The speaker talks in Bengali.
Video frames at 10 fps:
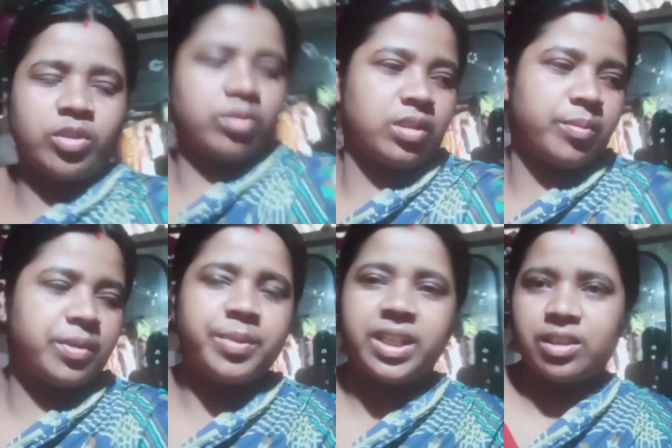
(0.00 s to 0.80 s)
তো
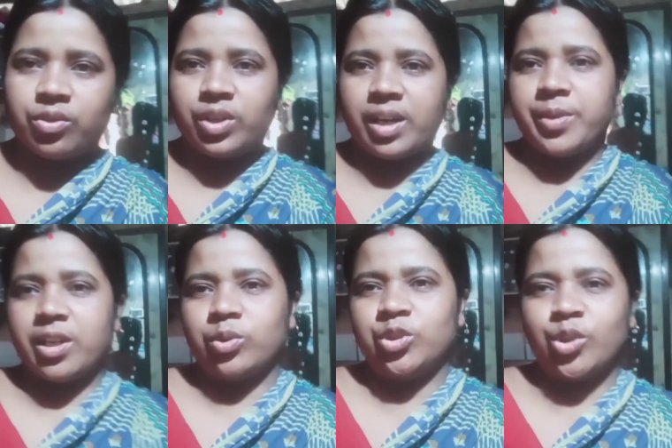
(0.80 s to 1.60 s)
আমার মেয়ে যখন
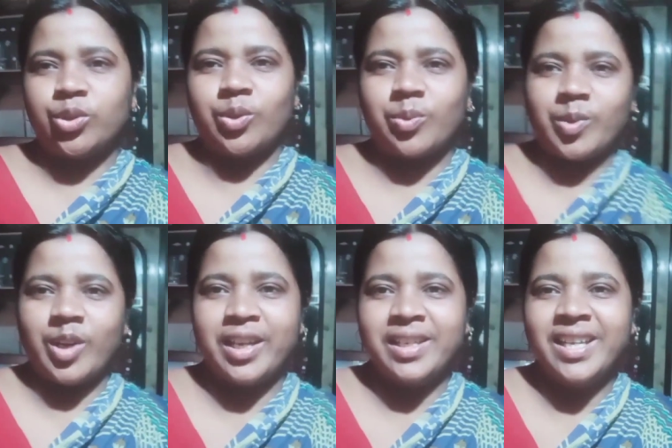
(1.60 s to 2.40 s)
ক্যামেরা করছিল তখন
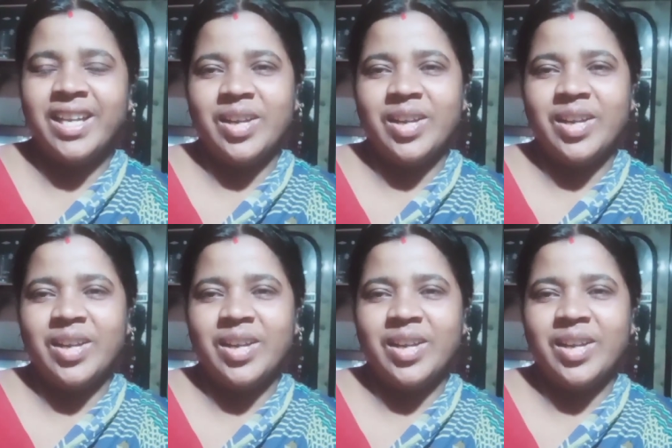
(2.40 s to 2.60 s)
মনে হয়